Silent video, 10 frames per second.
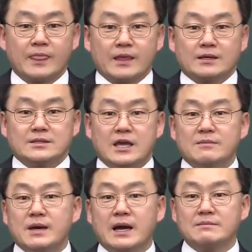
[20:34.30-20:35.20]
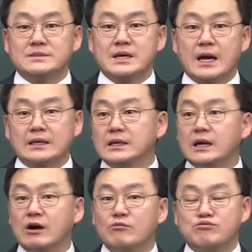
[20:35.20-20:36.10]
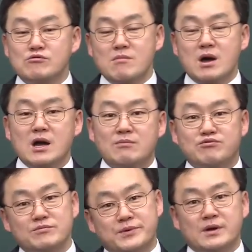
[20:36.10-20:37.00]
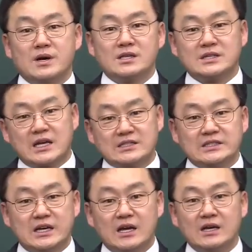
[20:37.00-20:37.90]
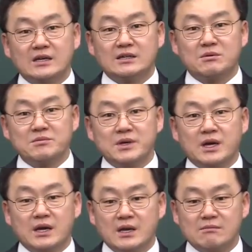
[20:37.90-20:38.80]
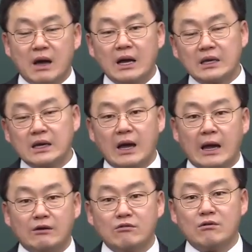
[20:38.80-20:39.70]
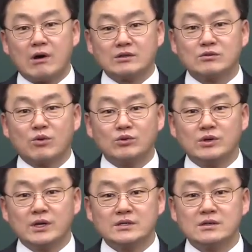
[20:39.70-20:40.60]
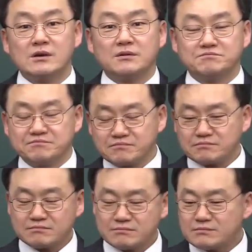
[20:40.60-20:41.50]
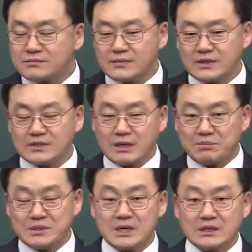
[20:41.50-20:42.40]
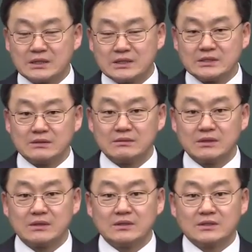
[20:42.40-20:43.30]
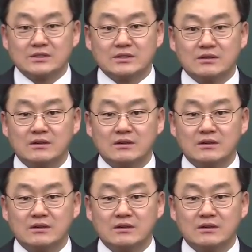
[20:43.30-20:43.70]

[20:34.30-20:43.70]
그러니까 내 입에 감사가 아니라고 불만과 불평과 짜증과 그 뭡니까 마귀가 알고 와서 공격해서 다 뺏어가는 거예요 지금 그렇죠?